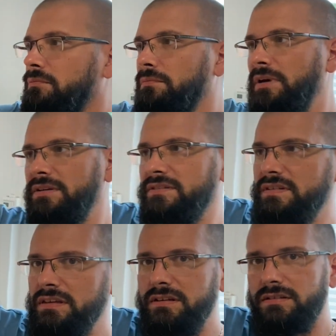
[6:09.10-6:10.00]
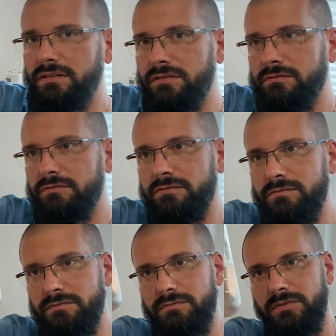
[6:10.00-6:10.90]
Man sieht,
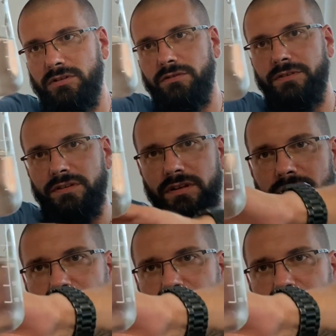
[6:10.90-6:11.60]
ich hoffe ihr seht